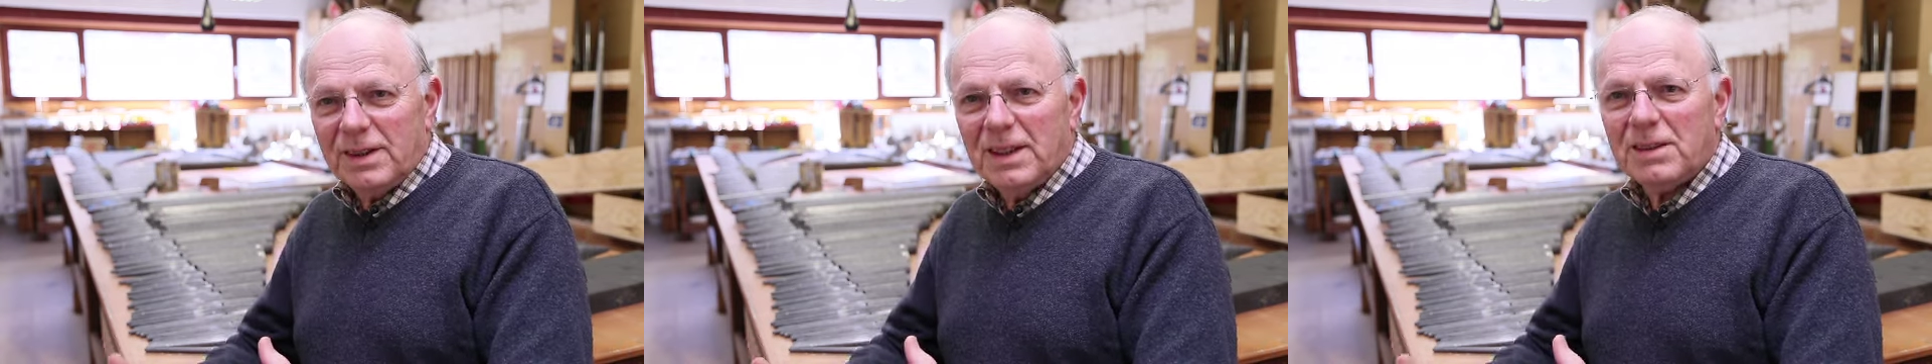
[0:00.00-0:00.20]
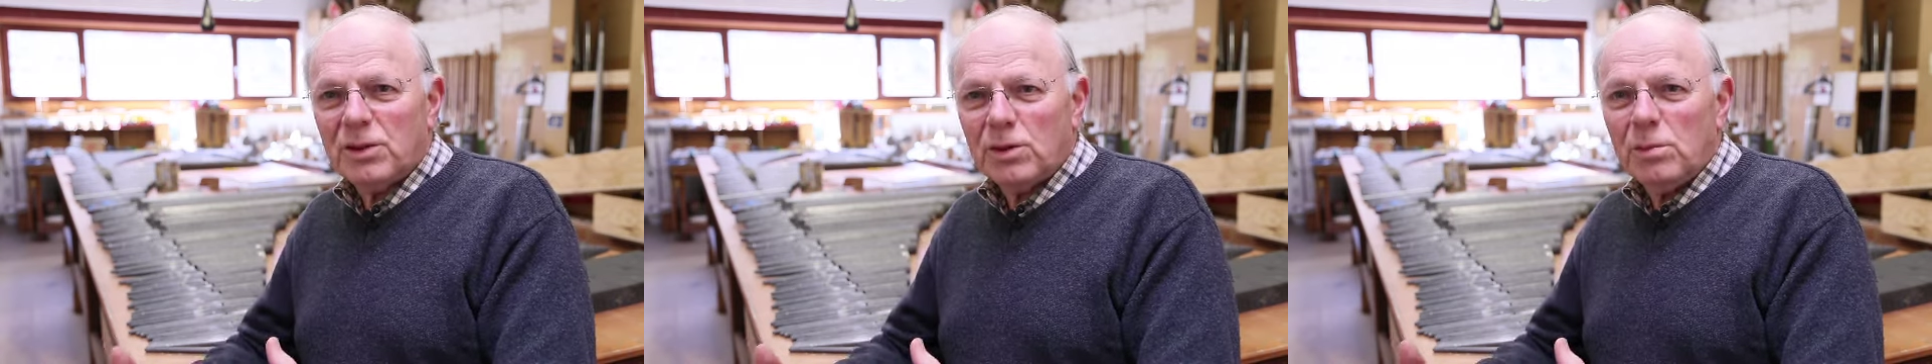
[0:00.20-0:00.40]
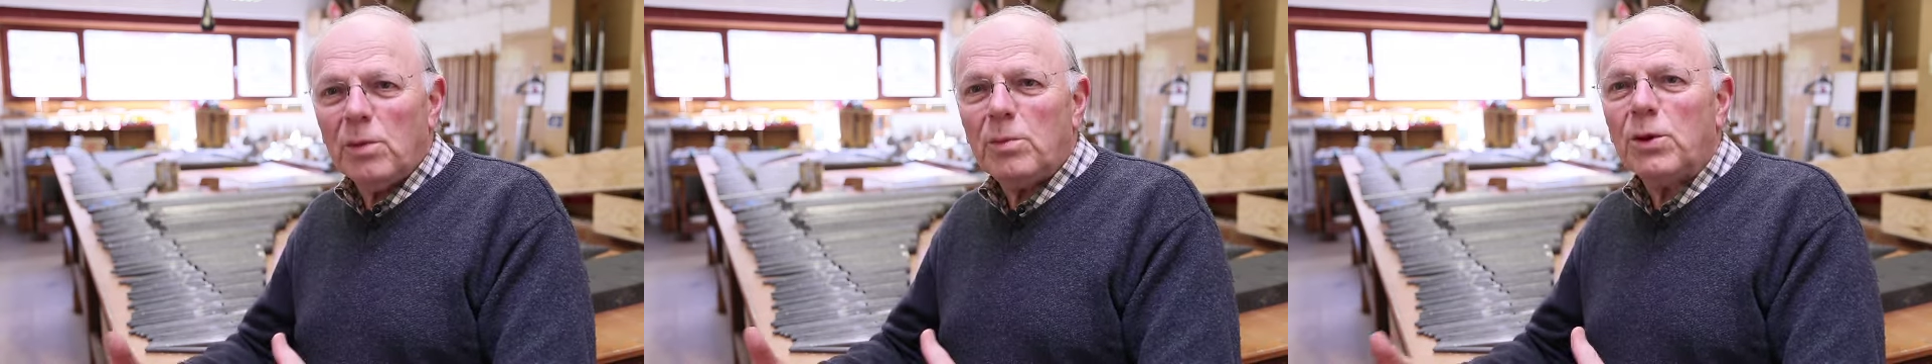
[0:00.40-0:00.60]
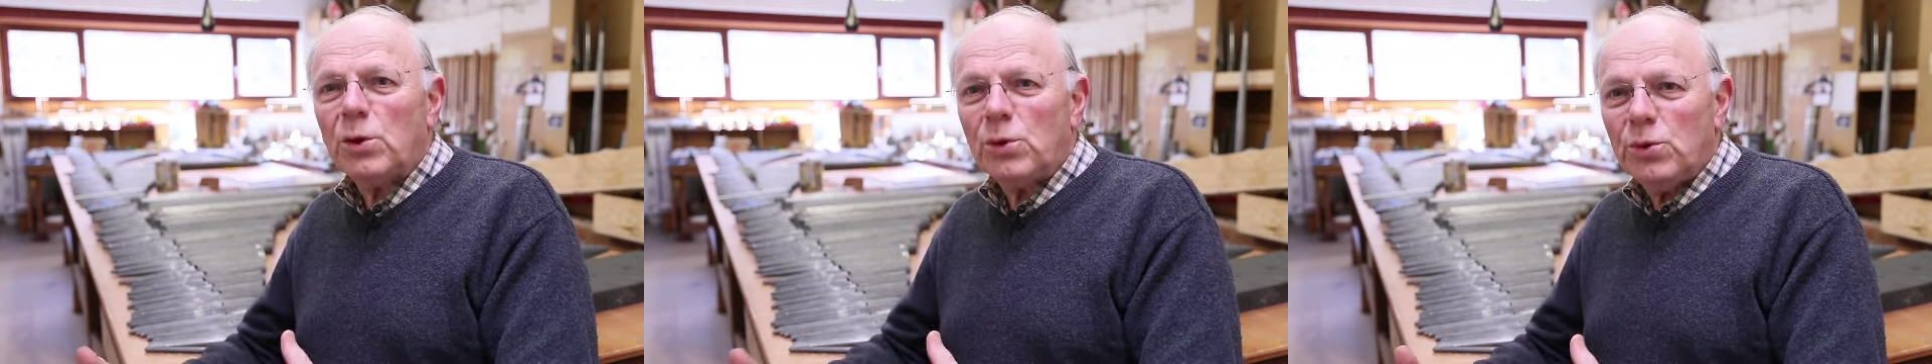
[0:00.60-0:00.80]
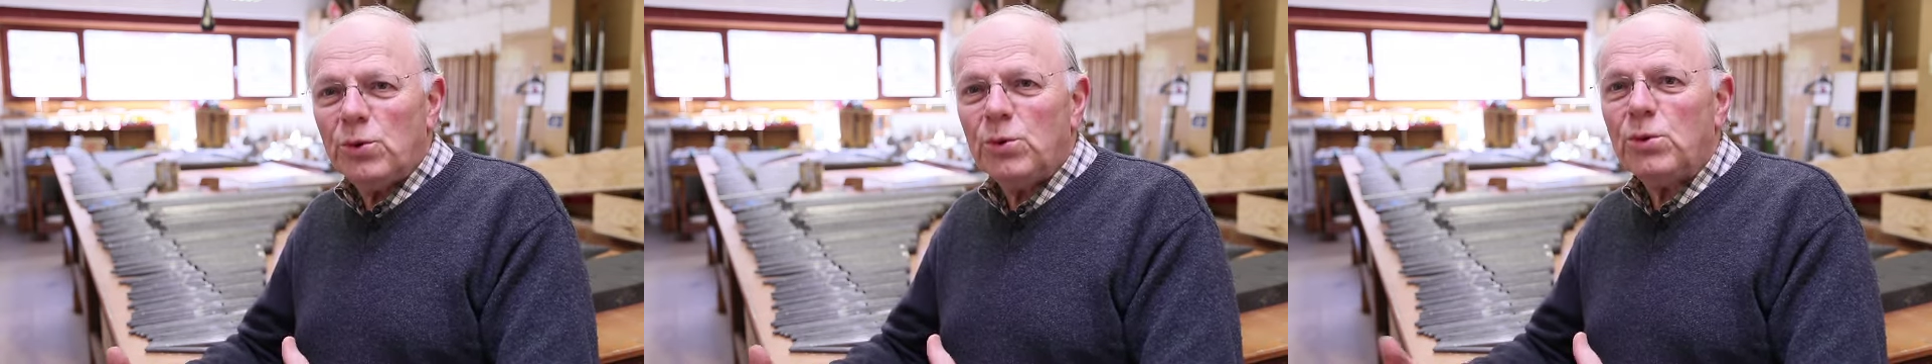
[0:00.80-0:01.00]
instruments pendant
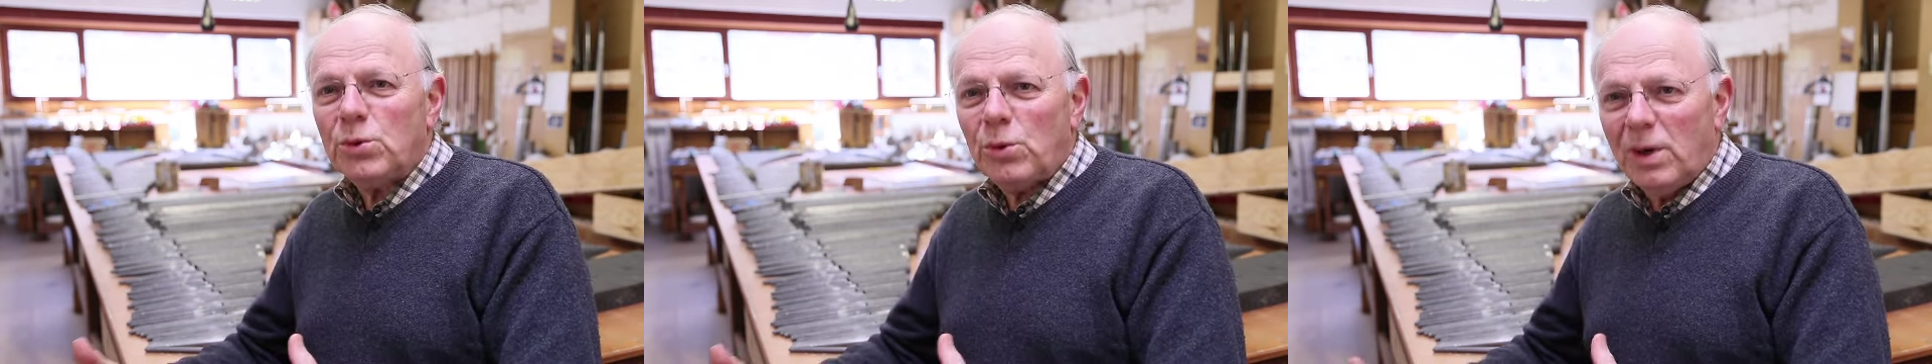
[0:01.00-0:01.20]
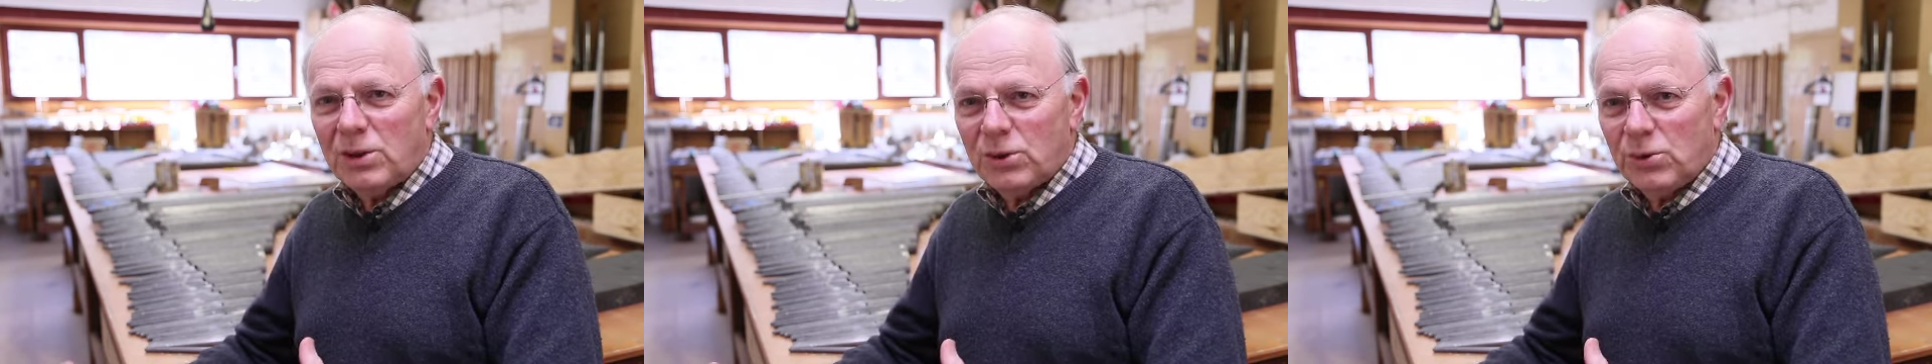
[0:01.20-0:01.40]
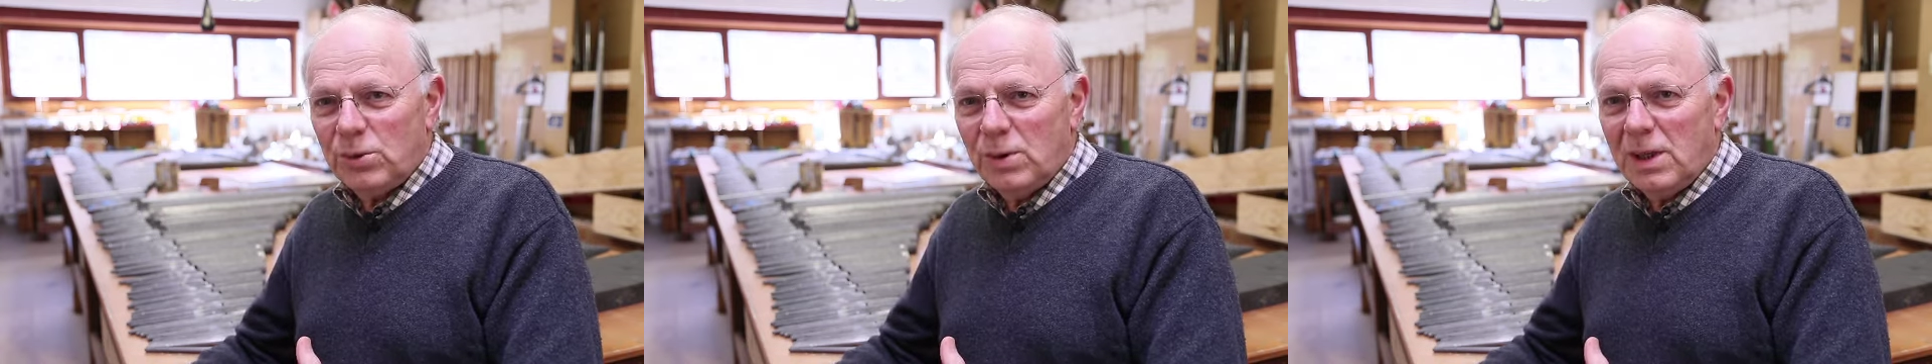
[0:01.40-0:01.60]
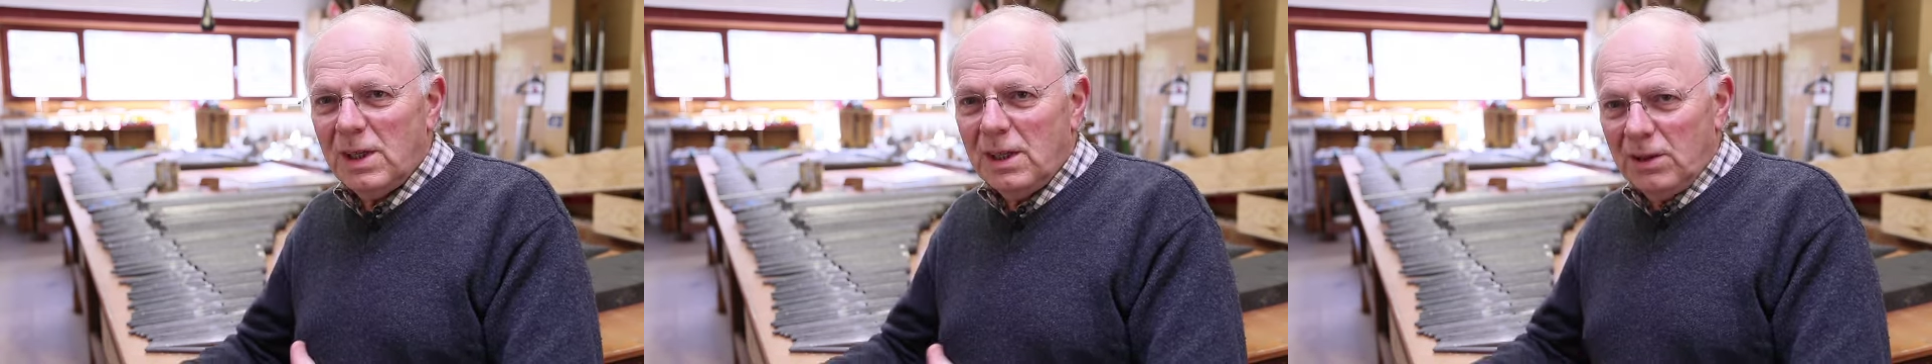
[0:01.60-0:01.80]
deux, trois jours.